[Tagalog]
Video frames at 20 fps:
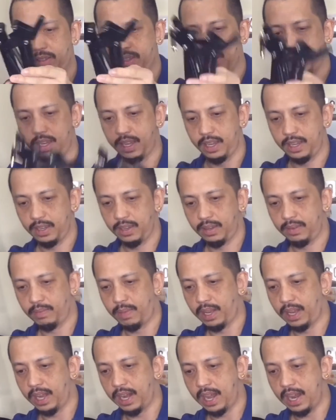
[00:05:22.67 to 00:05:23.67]
Sige.
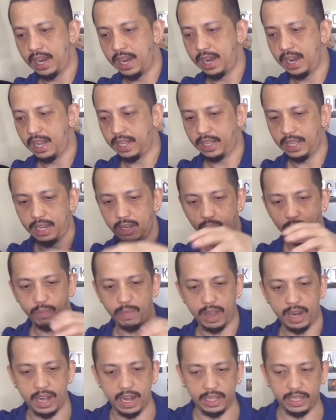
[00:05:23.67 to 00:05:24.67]
Pag-aralan natin kung
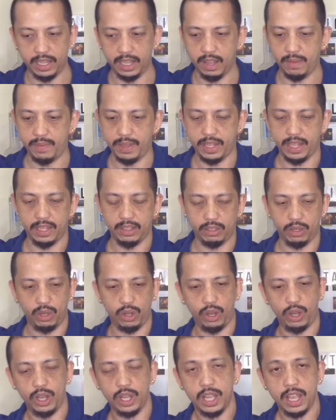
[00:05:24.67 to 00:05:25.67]
paano natin gagawin.
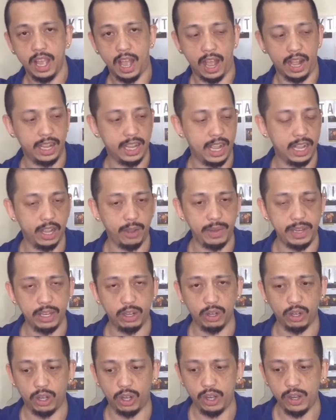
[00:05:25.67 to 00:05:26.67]
So, ang
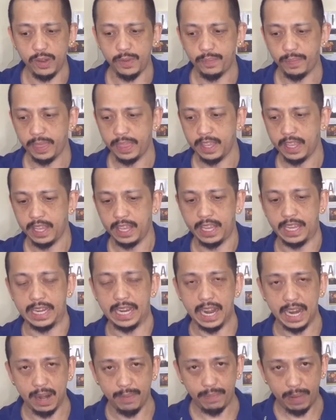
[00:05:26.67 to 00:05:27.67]
gagawin ko,
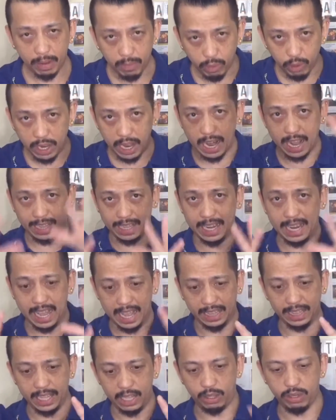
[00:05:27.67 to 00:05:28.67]
ilalapag muna natin
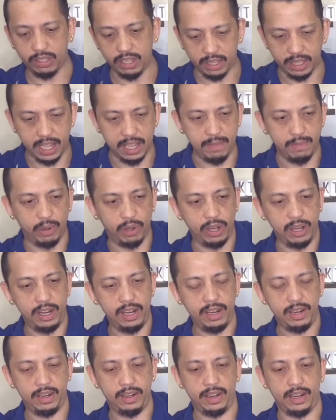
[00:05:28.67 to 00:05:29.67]
lahat dito sa
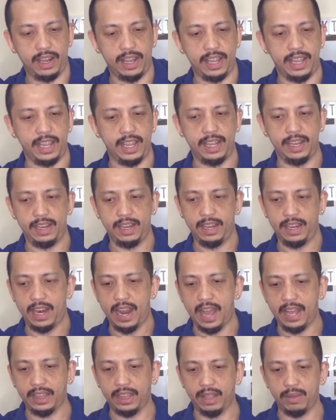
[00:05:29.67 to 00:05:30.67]
table
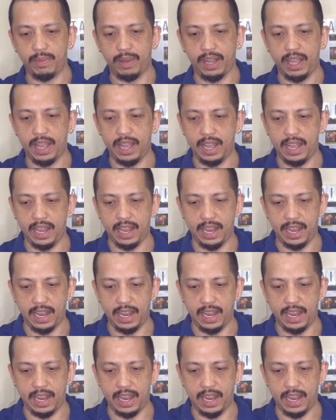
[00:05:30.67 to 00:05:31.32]
lahat ng mga